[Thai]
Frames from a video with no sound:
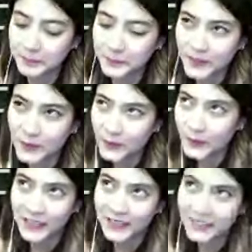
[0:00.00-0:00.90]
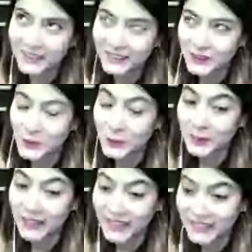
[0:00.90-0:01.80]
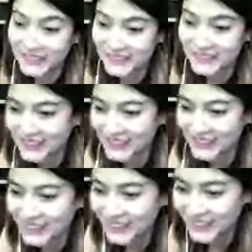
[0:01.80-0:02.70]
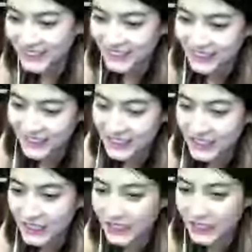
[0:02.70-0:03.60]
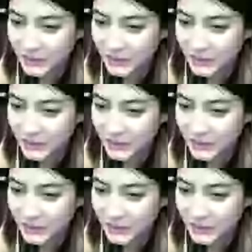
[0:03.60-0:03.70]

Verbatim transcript: เขาเรียกว่าอะไรตัวเพจนะคะ